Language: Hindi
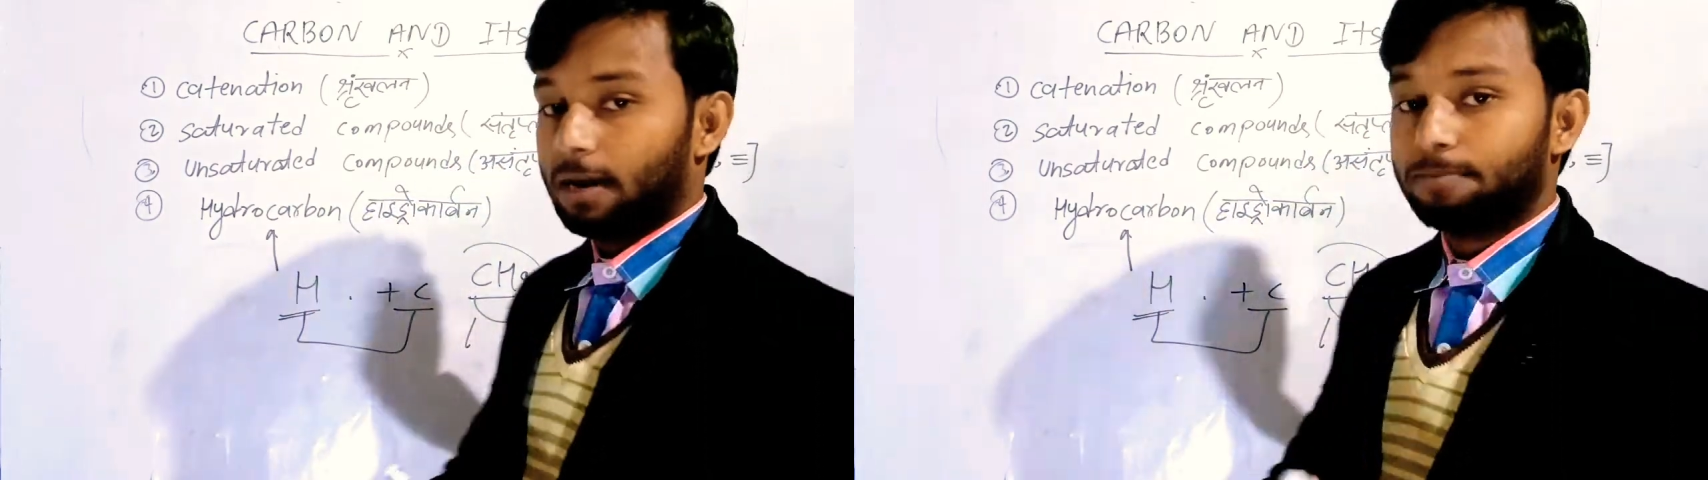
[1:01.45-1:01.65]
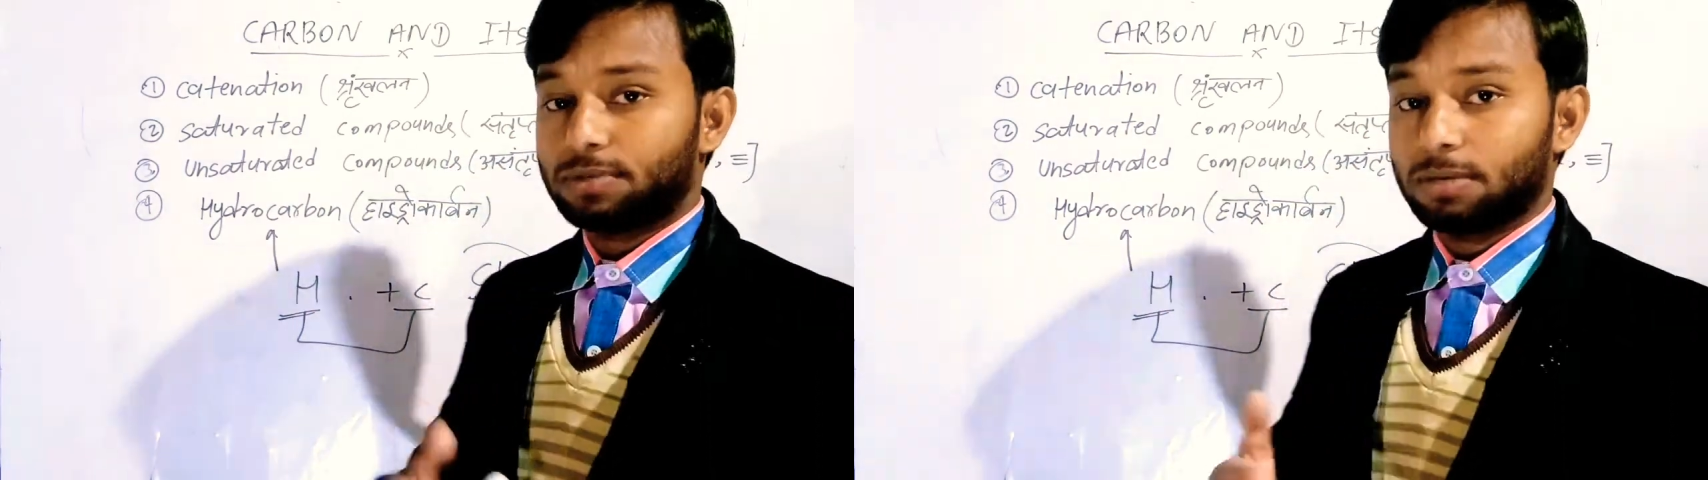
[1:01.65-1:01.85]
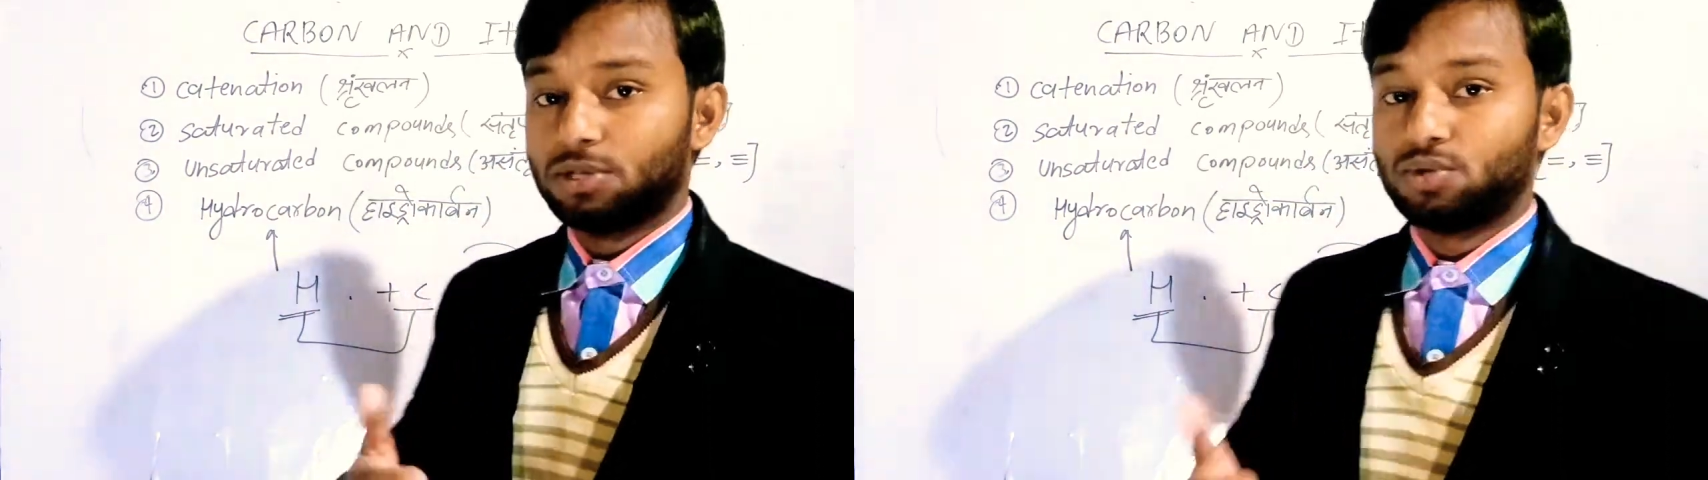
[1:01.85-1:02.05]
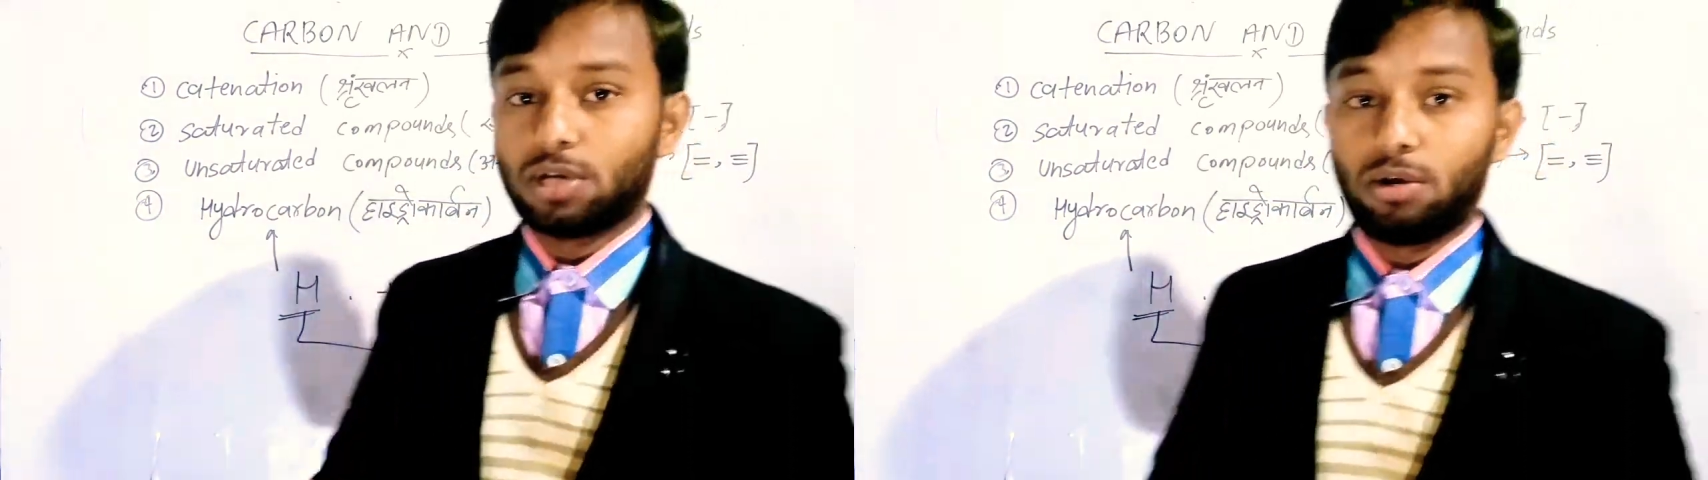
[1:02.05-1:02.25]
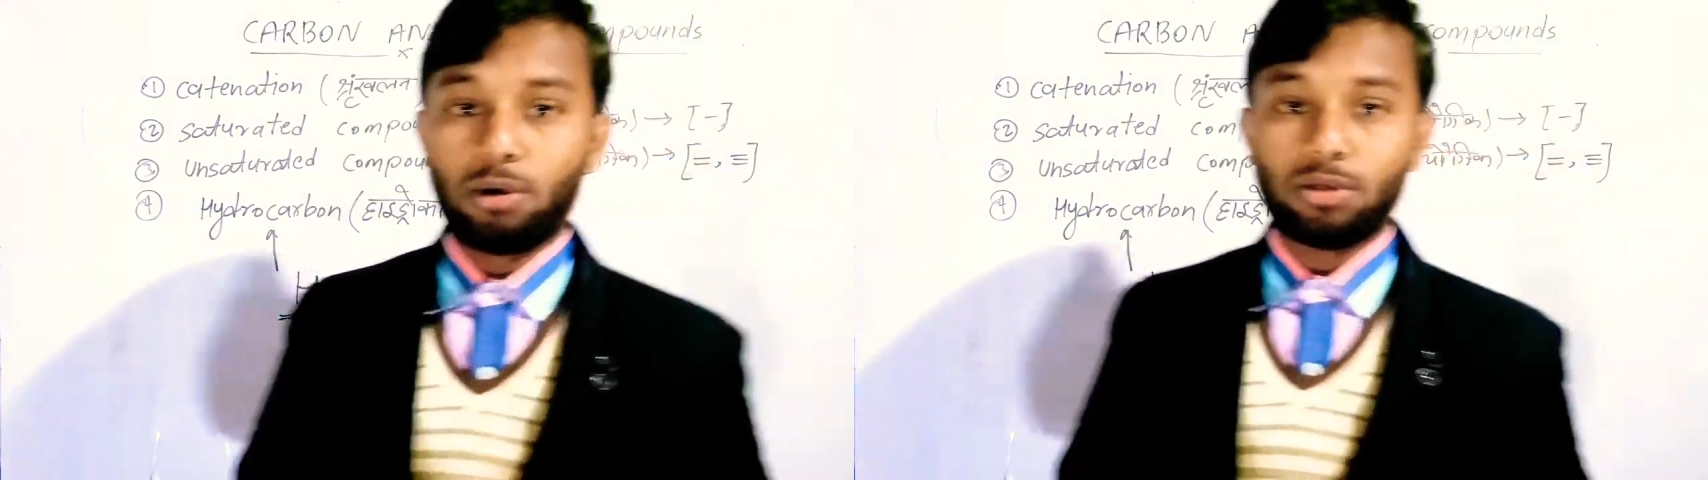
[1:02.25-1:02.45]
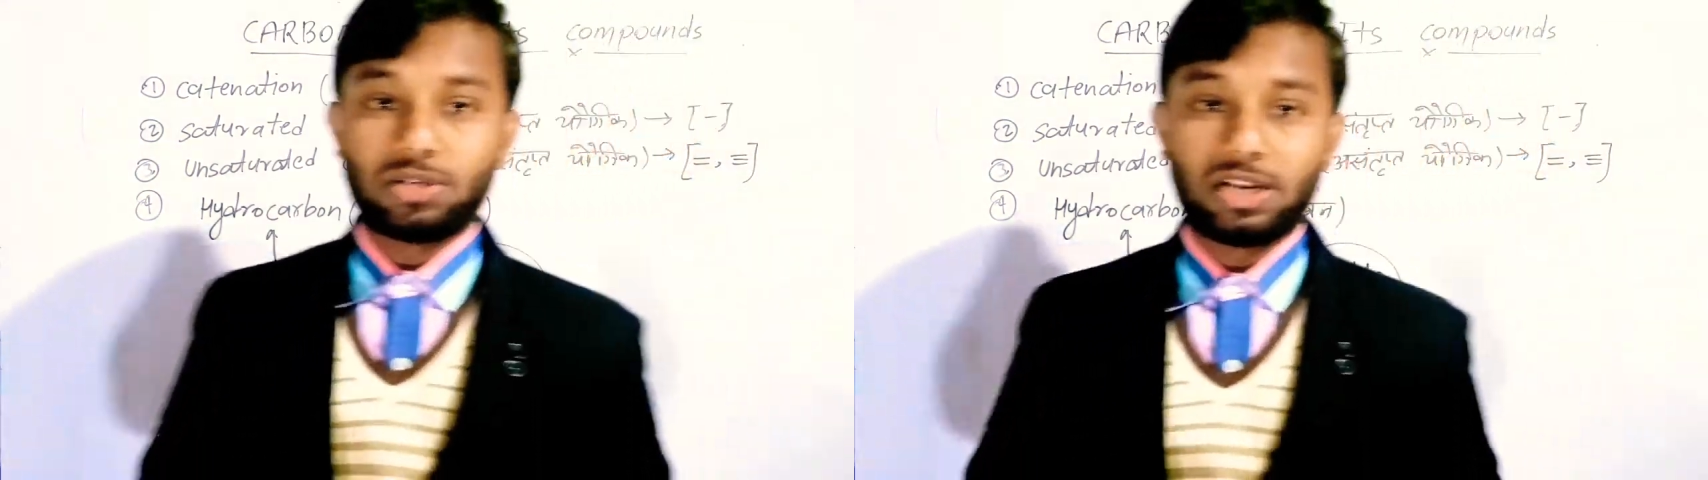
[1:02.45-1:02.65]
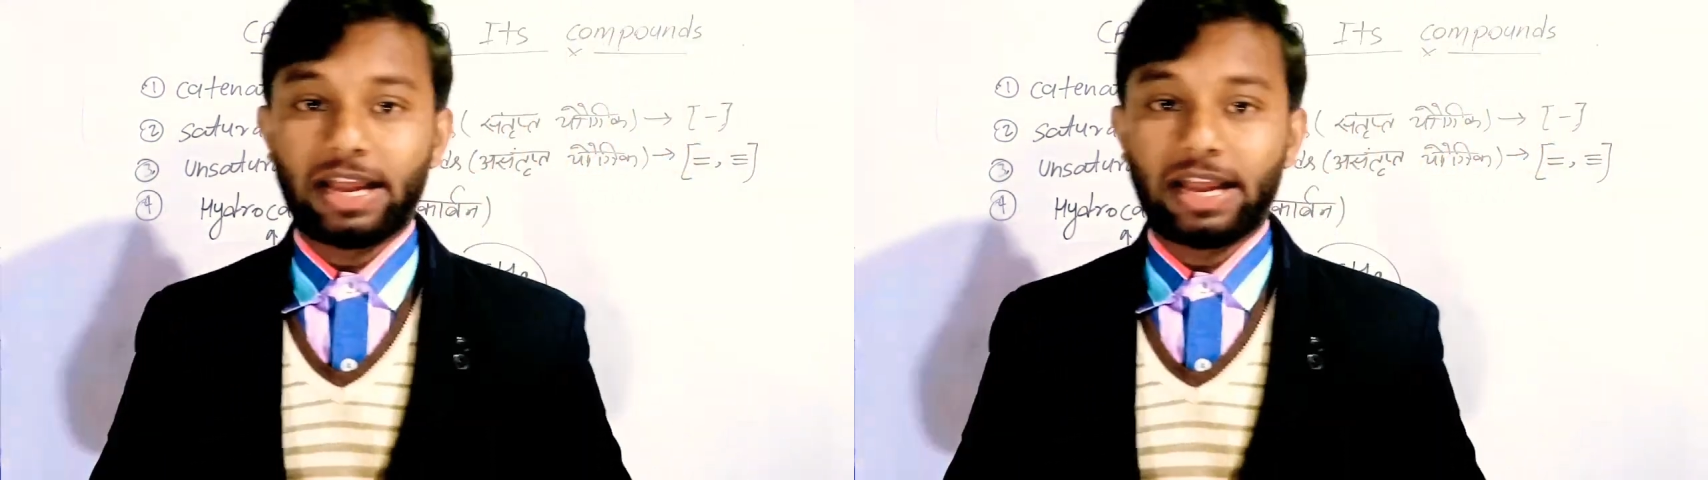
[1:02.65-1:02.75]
आप समझ चुके होंगे तो चलिए